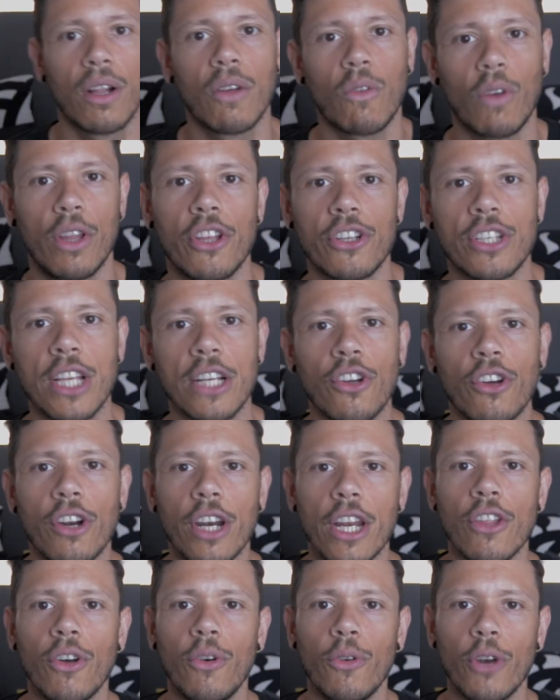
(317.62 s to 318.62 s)
Cuando estás
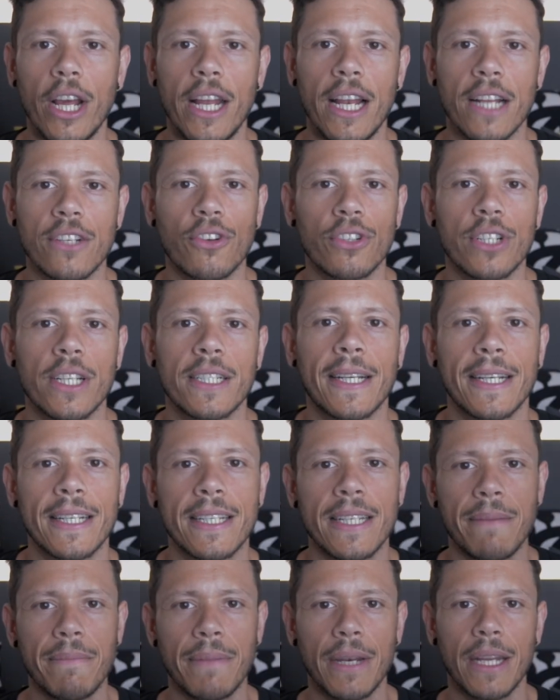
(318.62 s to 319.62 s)
corriendo una de las cosas que
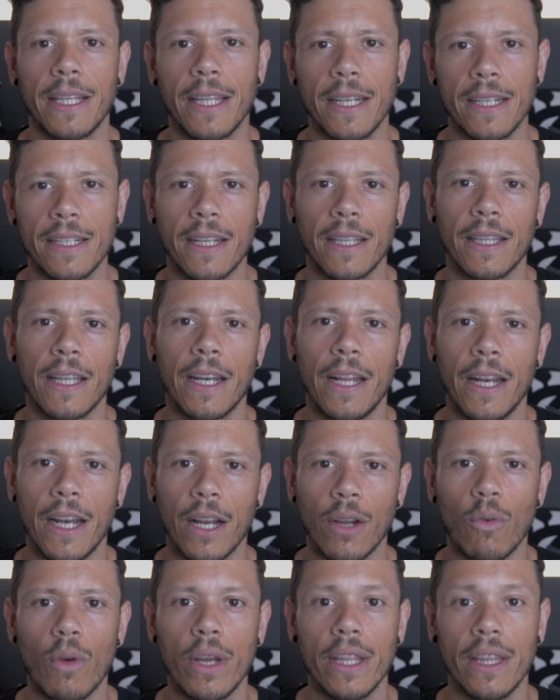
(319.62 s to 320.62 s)
siempre tienes que tener
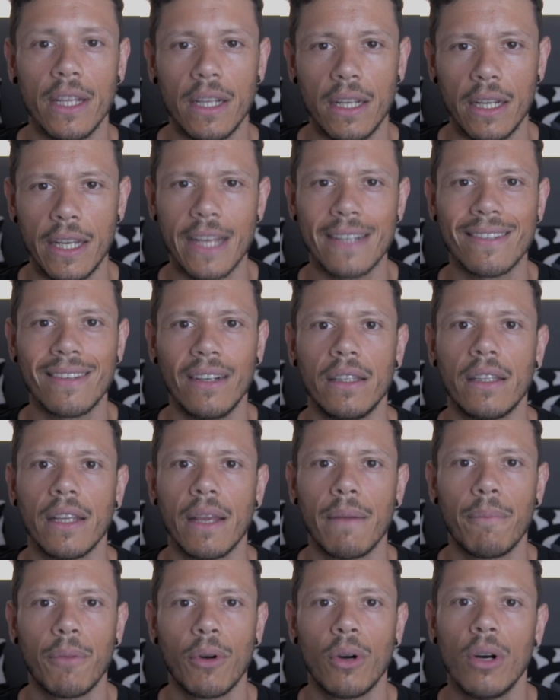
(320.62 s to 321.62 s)
en cuenta es el
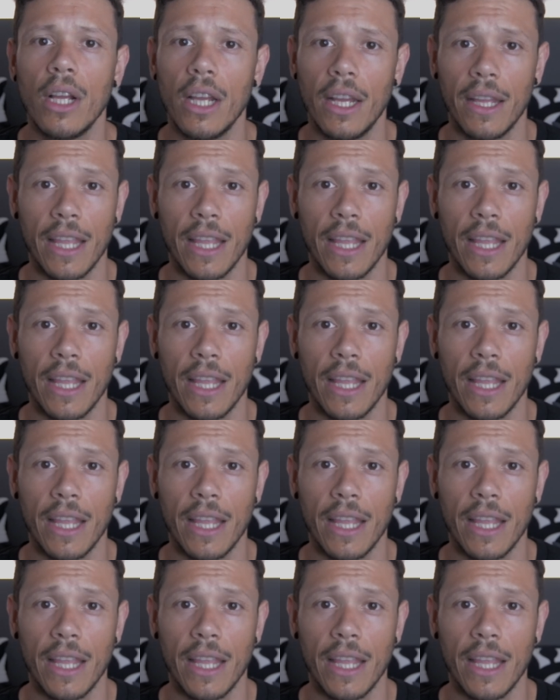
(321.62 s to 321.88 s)
tiempo.